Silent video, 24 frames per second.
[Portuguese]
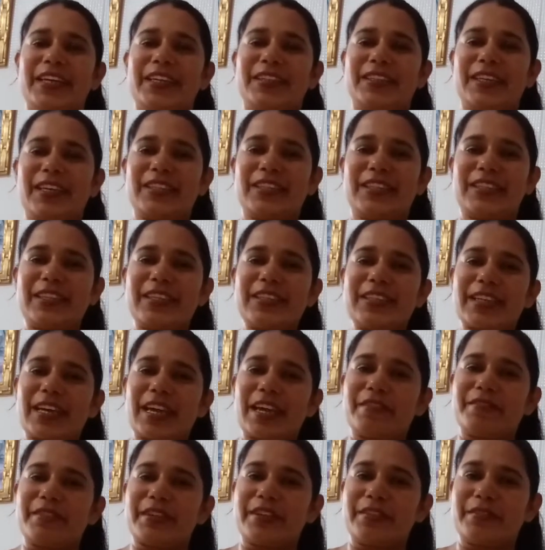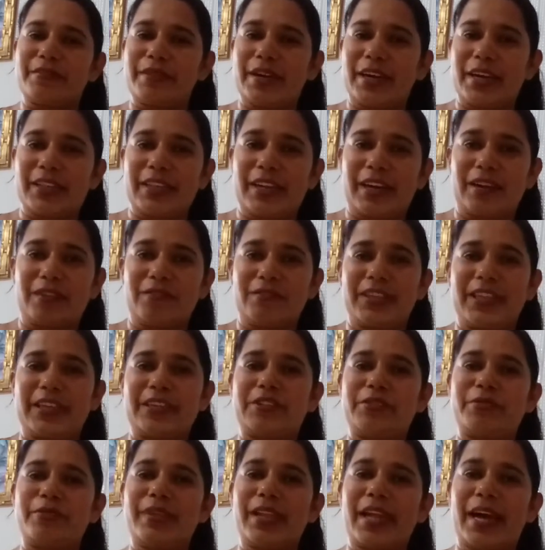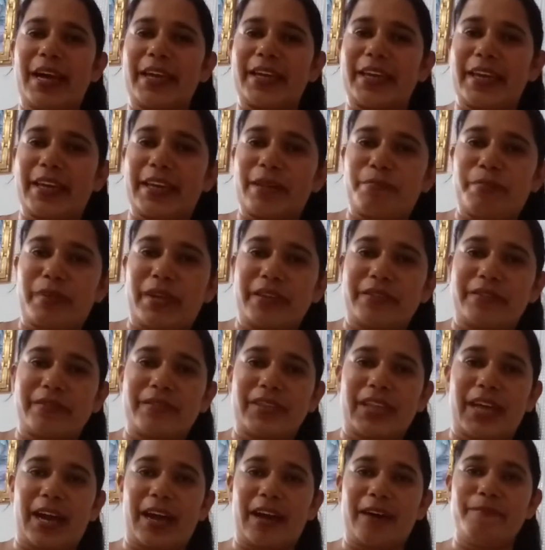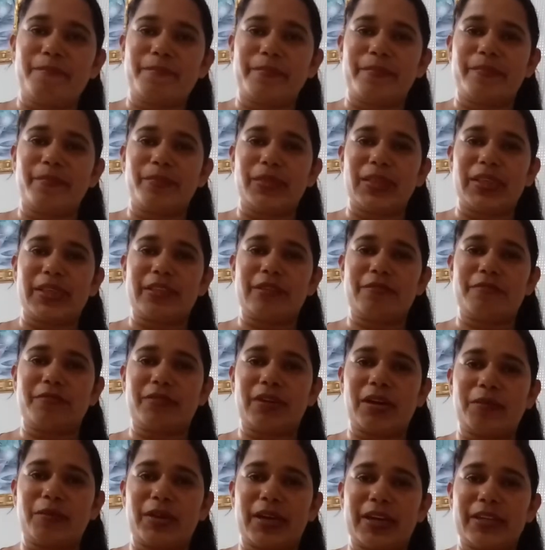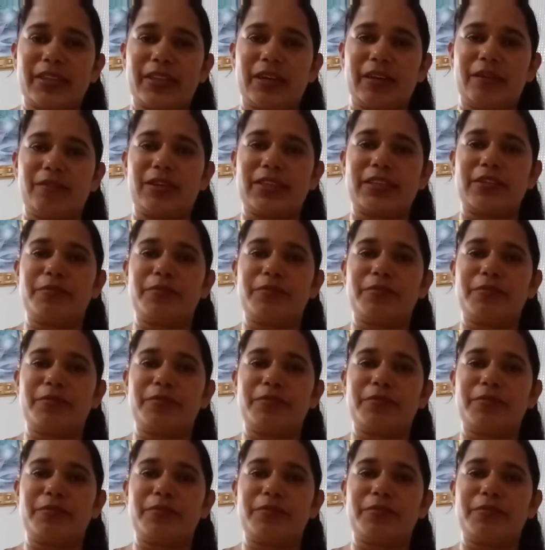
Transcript: Gente, se inscreve aqui no canal, deixa o like aqui pra ajudar divulgar o canal.